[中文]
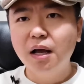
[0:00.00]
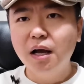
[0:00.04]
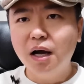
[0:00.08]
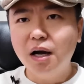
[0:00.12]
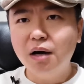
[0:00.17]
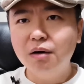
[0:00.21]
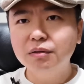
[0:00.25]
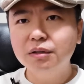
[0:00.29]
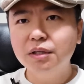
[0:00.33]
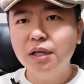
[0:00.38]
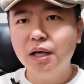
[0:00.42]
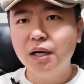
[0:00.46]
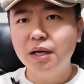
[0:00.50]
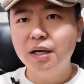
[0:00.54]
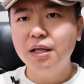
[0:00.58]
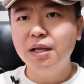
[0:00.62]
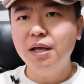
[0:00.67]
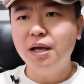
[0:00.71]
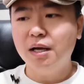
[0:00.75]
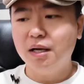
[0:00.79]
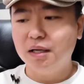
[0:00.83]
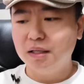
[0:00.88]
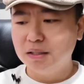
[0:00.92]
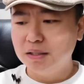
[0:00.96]
澳大利
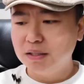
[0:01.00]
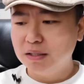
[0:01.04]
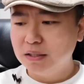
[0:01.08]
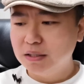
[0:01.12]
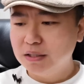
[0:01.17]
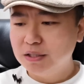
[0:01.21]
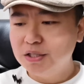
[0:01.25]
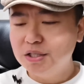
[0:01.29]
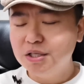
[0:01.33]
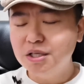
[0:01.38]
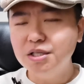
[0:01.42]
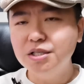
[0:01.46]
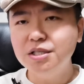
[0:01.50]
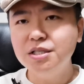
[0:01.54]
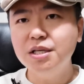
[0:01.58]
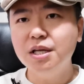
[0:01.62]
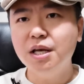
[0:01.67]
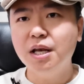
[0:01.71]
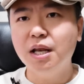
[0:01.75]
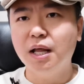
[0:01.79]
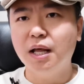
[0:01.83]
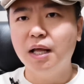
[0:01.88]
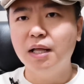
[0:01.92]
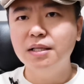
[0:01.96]
亚、新西
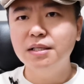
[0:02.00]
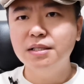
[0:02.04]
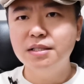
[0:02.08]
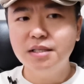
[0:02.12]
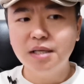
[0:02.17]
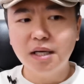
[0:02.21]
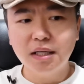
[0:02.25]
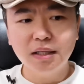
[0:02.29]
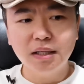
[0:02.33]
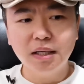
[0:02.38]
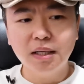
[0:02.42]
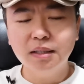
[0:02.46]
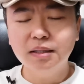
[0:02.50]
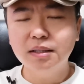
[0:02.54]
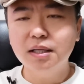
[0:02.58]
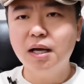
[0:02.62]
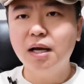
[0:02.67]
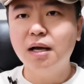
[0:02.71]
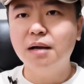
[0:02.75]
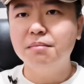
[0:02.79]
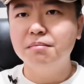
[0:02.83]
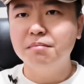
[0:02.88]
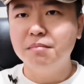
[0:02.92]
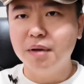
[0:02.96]
兰、加拿
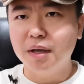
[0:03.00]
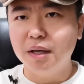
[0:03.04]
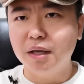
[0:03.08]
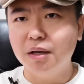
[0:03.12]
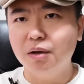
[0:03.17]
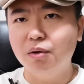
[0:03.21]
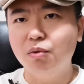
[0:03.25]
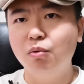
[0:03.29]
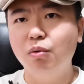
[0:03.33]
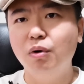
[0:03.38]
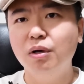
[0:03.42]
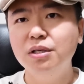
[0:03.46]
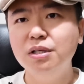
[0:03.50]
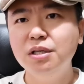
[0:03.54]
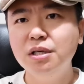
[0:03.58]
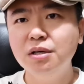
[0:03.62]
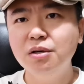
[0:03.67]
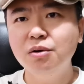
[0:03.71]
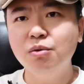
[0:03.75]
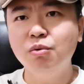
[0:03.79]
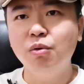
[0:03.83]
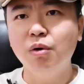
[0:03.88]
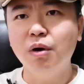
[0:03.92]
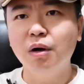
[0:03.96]
大、美国、
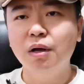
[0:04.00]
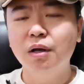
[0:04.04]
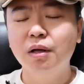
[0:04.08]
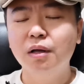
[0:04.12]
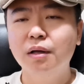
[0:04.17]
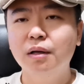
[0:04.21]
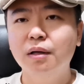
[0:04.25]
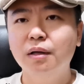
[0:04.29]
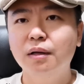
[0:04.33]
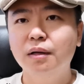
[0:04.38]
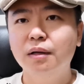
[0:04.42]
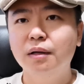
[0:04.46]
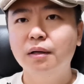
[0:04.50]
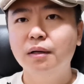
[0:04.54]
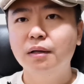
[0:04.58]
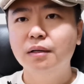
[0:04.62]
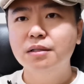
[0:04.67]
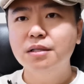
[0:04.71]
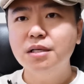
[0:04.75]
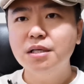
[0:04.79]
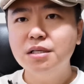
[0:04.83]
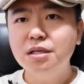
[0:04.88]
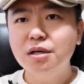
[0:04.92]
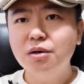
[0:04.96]
英国
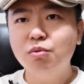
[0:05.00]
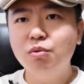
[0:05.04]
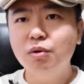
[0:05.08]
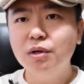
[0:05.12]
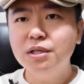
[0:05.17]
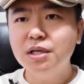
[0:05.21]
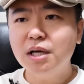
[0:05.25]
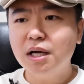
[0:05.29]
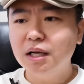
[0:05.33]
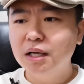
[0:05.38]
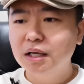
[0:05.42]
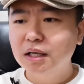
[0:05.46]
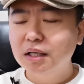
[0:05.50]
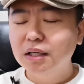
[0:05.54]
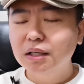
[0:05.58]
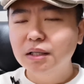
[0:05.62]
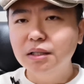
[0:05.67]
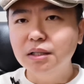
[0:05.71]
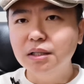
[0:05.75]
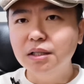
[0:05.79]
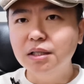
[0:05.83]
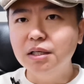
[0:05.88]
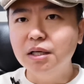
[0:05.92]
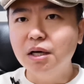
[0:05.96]
这些国家，
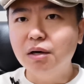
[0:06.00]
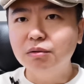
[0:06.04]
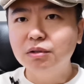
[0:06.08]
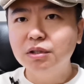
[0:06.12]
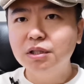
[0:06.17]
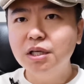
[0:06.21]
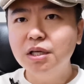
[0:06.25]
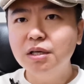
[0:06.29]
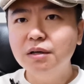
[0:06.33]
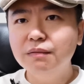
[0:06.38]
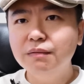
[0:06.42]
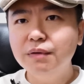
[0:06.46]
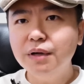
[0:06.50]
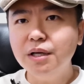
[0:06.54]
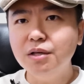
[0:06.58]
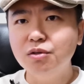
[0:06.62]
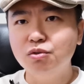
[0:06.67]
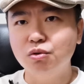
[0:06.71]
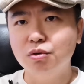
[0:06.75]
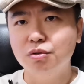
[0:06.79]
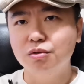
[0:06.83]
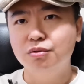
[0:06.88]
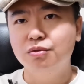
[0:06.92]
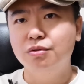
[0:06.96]
你要定位
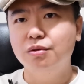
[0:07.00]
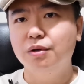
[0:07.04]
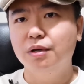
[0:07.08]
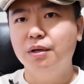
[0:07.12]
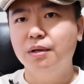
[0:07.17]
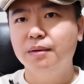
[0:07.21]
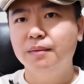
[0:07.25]
准确。